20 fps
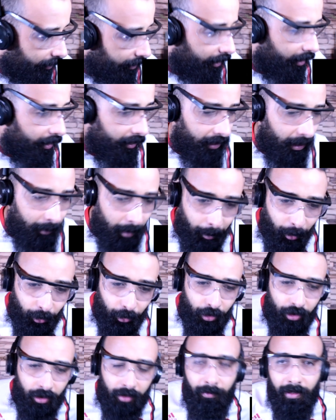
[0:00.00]
لهذا ما
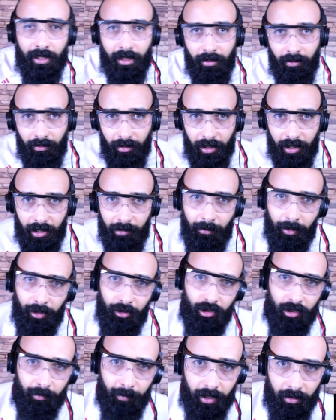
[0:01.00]
بقيتوش تمثلوا علينا ما
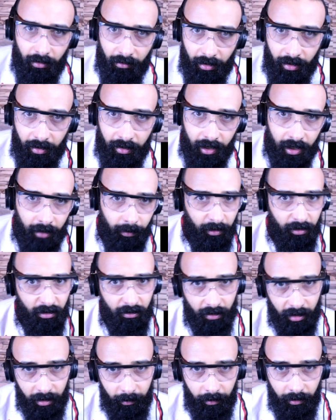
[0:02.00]
بقيتوش تمثلوا على الناس بقيتوش
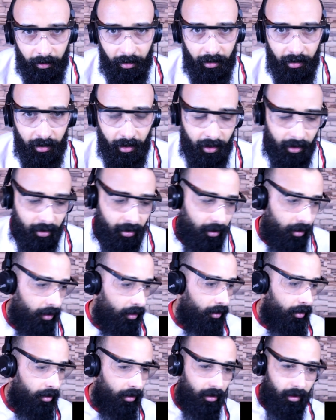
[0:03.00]
تكذبوا على الناس
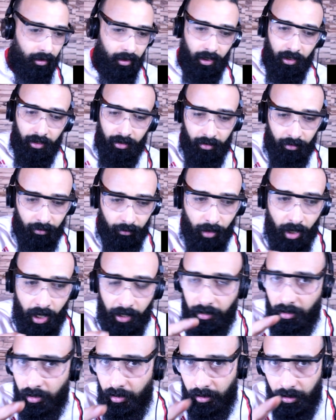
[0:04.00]
آه، كاين
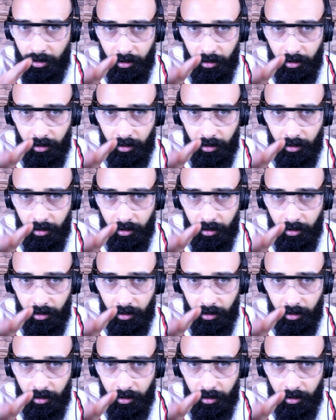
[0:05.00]
واحد اللي